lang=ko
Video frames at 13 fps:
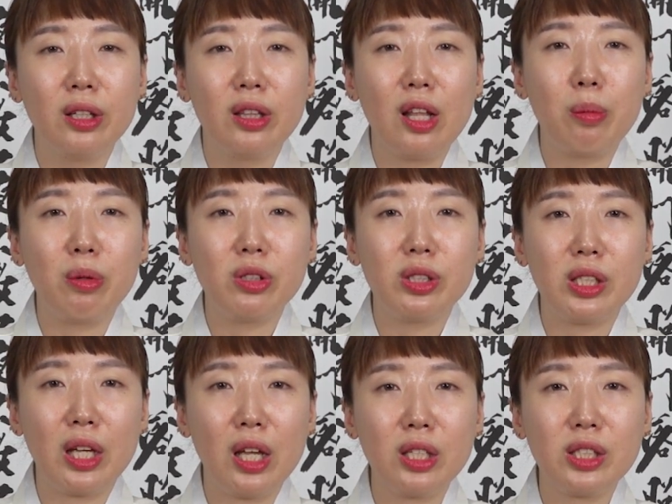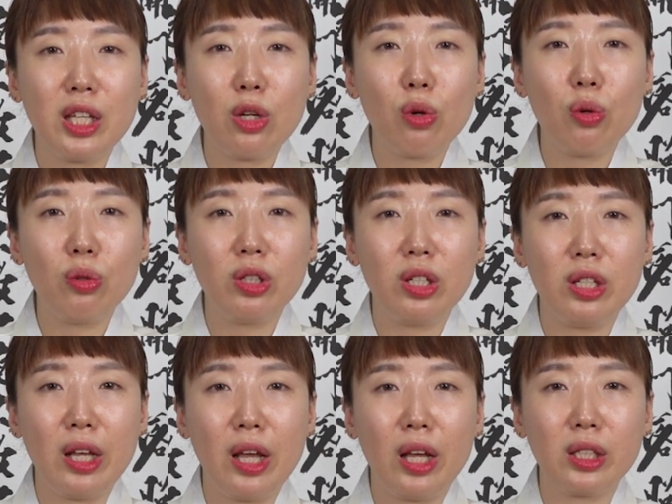네 번째, 새로운
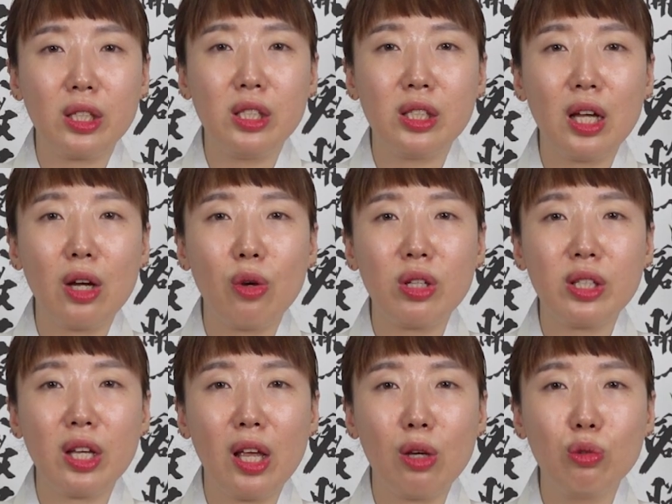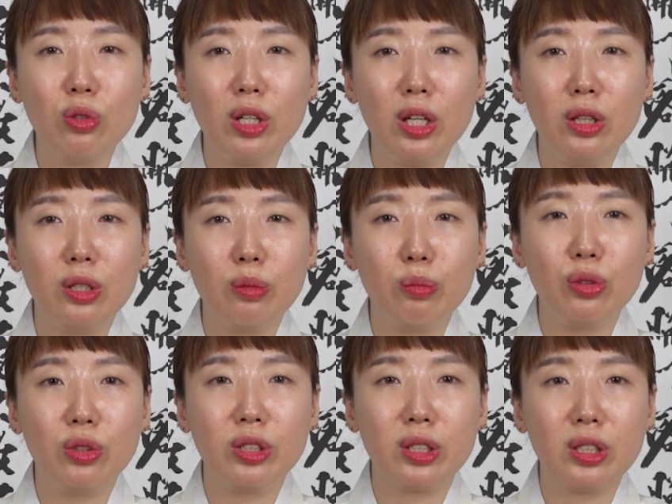기회, 기사 회생의 운이 있는
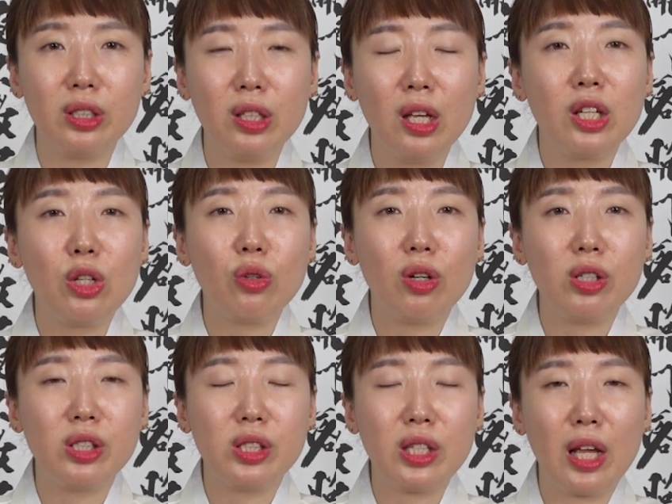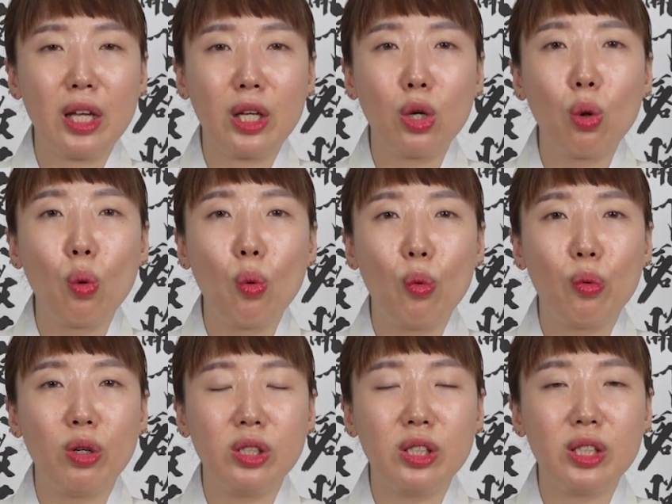분들은 1월생,
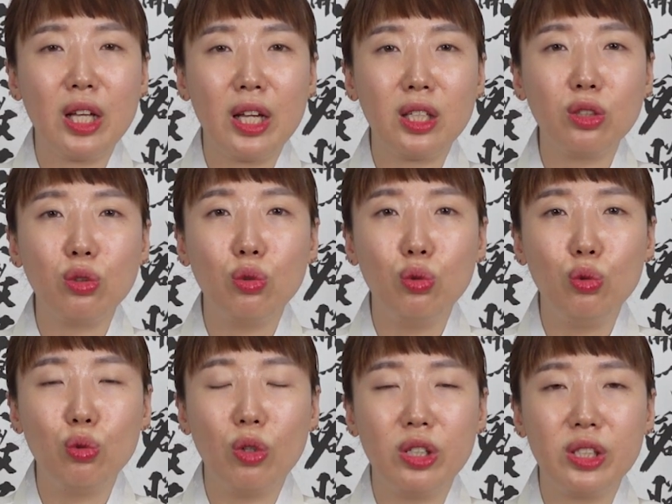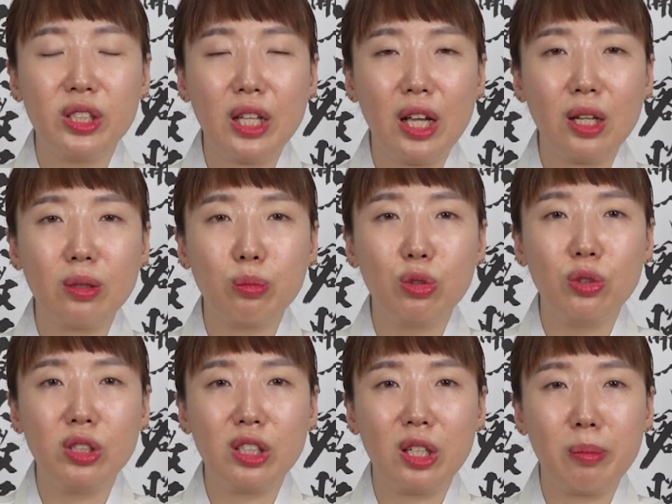5월생, 6월생
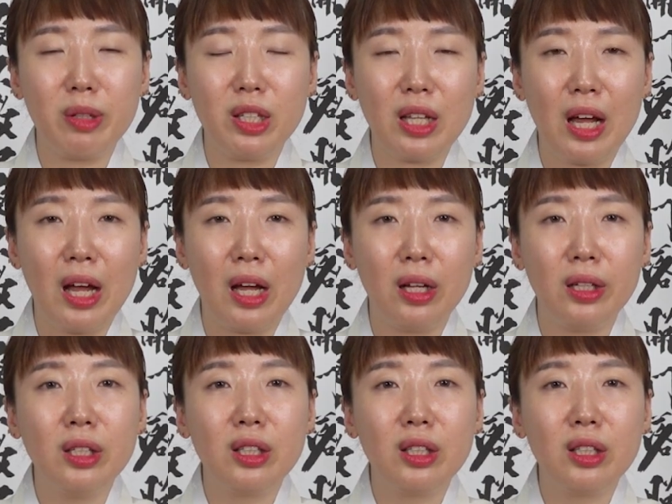분들입니다.